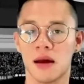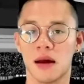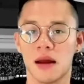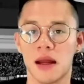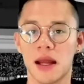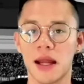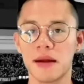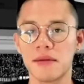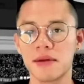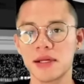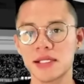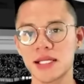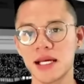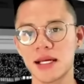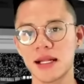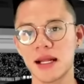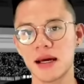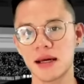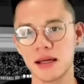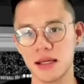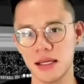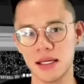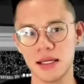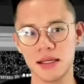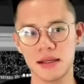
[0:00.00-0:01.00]
Erik ten
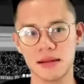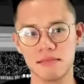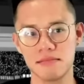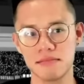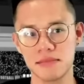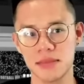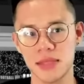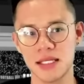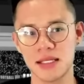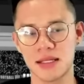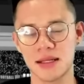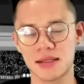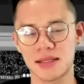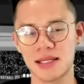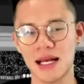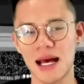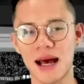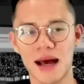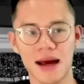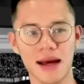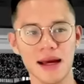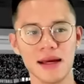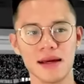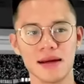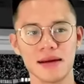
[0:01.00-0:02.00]
Hag ấy thì thật ra
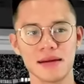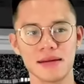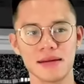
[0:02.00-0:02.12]
ấy